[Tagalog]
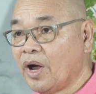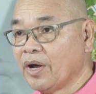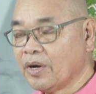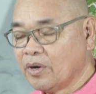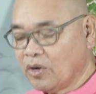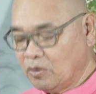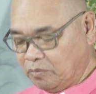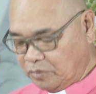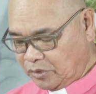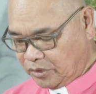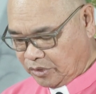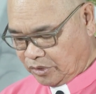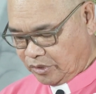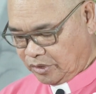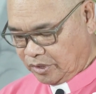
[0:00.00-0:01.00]
choir
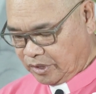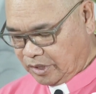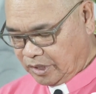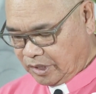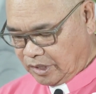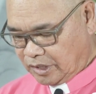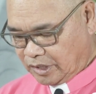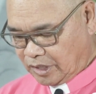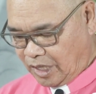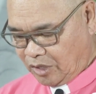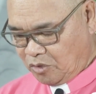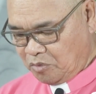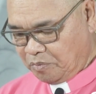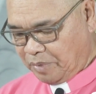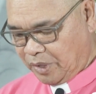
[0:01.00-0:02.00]
groups
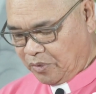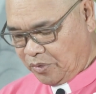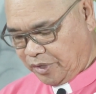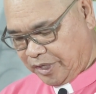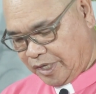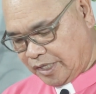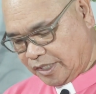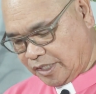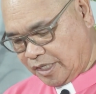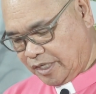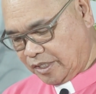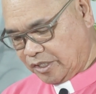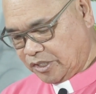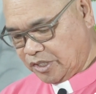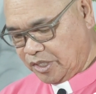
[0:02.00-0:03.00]
sa akong parokya
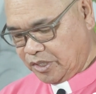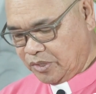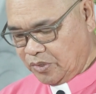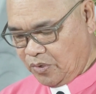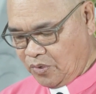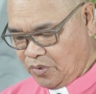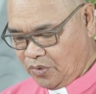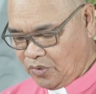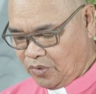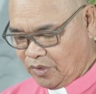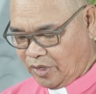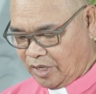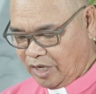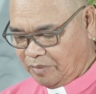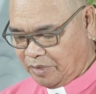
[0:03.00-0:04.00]
San Isidro
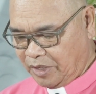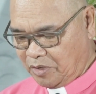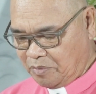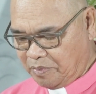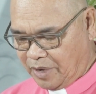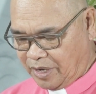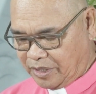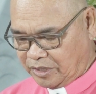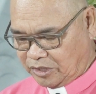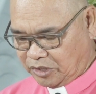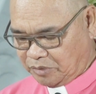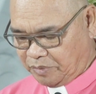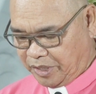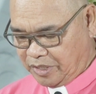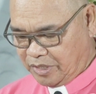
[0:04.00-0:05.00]
Labrador
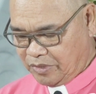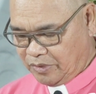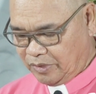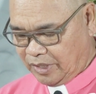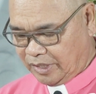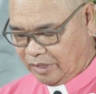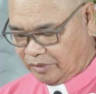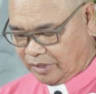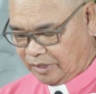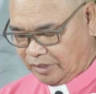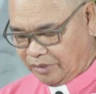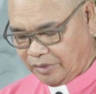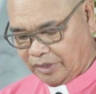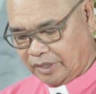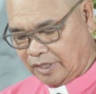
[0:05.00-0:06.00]
Parish, Maigola na
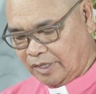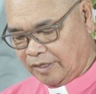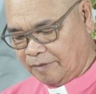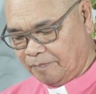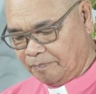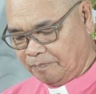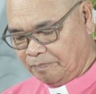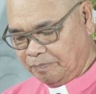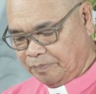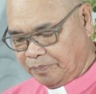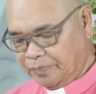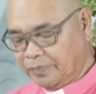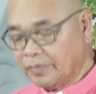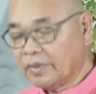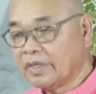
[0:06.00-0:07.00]
del Norte,
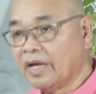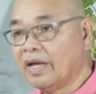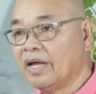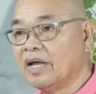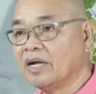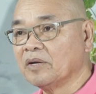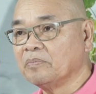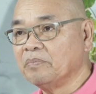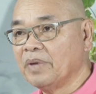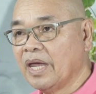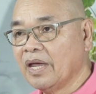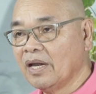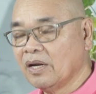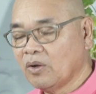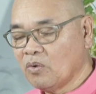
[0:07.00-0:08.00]
ng
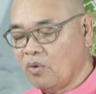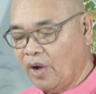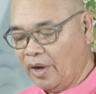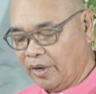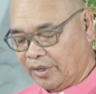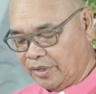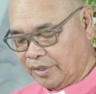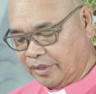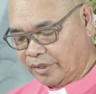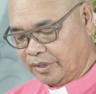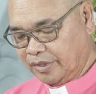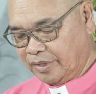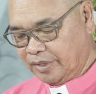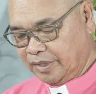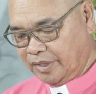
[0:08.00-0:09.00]
male
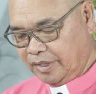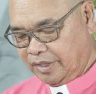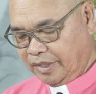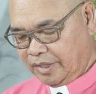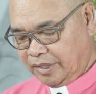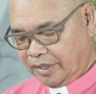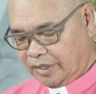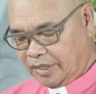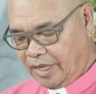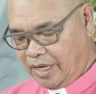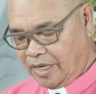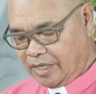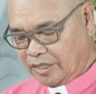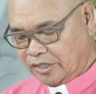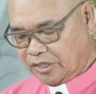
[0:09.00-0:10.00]
choir,
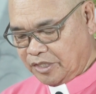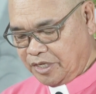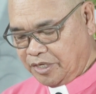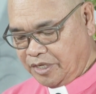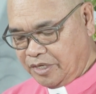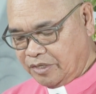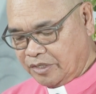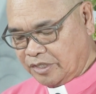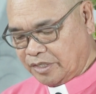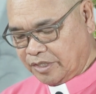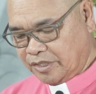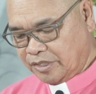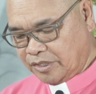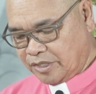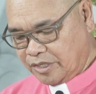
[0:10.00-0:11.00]
ng senior
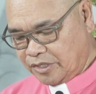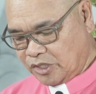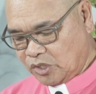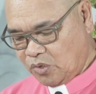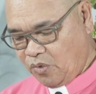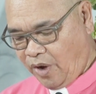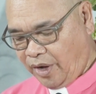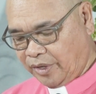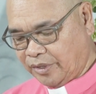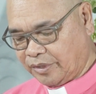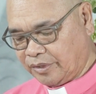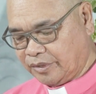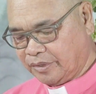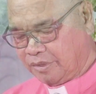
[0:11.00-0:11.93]
citizens choir,